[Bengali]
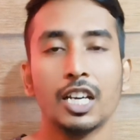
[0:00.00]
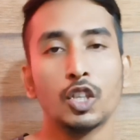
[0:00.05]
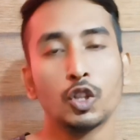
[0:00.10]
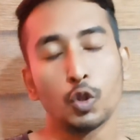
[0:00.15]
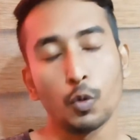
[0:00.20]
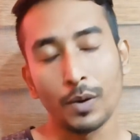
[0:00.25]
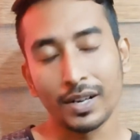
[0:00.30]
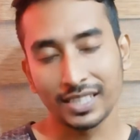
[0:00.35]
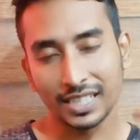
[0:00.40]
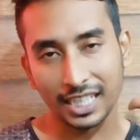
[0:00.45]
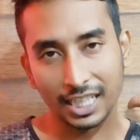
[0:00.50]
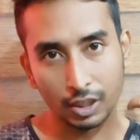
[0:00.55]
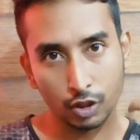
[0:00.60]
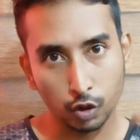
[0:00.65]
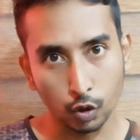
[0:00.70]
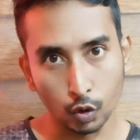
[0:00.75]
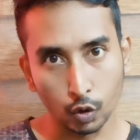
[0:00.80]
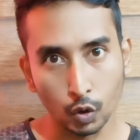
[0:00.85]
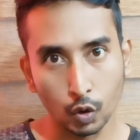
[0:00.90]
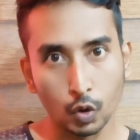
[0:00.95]
তোমার চ্যানেল
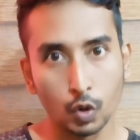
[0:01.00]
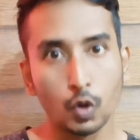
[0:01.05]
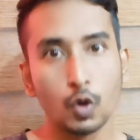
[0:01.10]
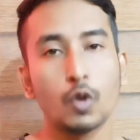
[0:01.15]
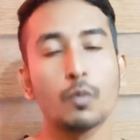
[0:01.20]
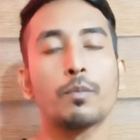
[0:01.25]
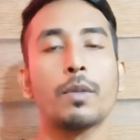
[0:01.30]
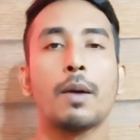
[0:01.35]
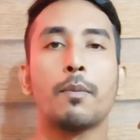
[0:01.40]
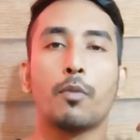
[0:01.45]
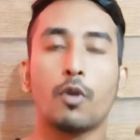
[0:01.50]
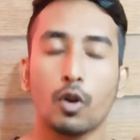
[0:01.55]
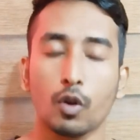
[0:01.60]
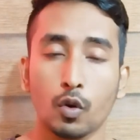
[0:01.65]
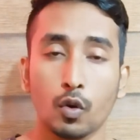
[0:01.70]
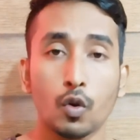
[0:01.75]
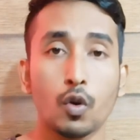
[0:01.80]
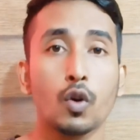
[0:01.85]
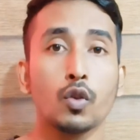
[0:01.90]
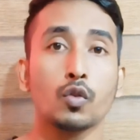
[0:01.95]
ছোট হোক বা বড়
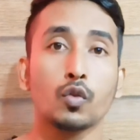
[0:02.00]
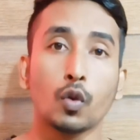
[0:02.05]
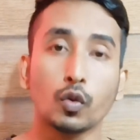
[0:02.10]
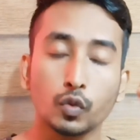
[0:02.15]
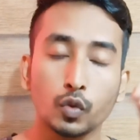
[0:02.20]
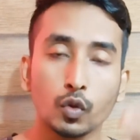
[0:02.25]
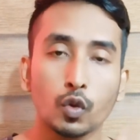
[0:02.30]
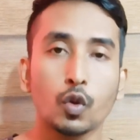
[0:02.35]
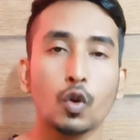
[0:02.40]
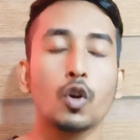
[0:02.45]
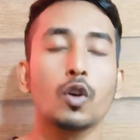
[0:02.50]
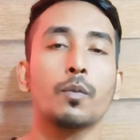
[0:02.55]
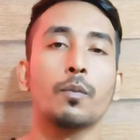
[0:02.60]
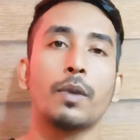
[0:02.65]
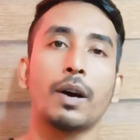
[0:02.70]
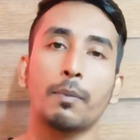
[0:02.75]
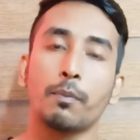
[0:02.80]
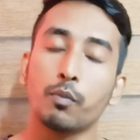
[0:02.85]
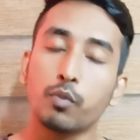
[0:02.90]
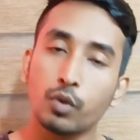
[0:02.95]
হোক নতুন হোক বা
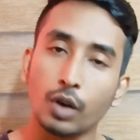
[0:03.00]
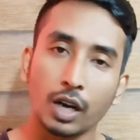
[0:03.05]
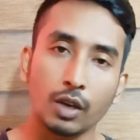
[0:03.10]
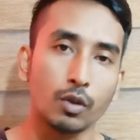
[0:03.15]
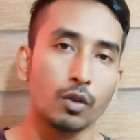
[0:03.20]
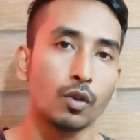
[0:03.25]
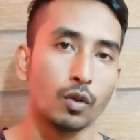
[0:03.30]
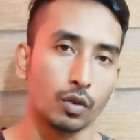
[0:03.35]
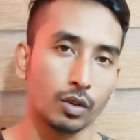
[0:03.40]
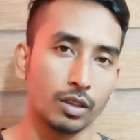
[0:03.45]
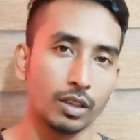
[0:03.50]
পুরানো হোক